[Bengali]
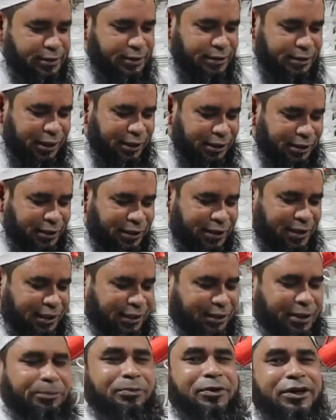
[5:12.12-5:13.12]
স্কাটলেট
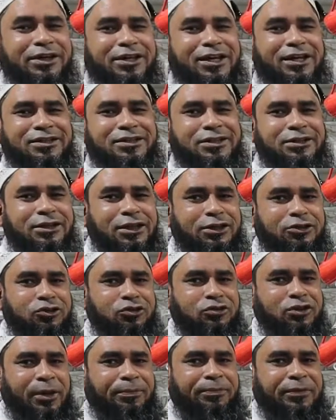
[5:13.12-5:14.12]
একটা বিটার যেটার
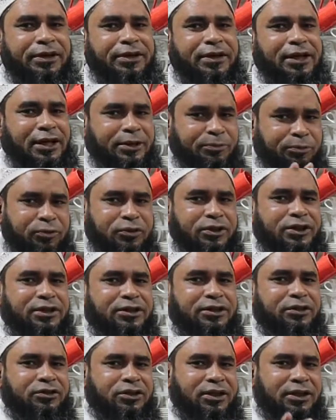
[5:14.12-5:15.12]
জন্য আপনি কেক পুডিং
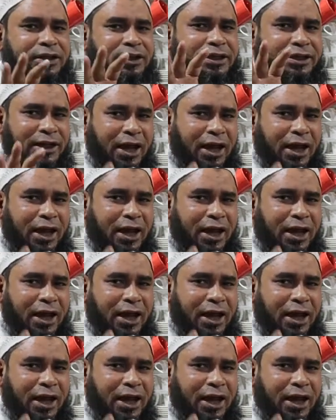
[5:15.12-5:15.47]
করতে গেলে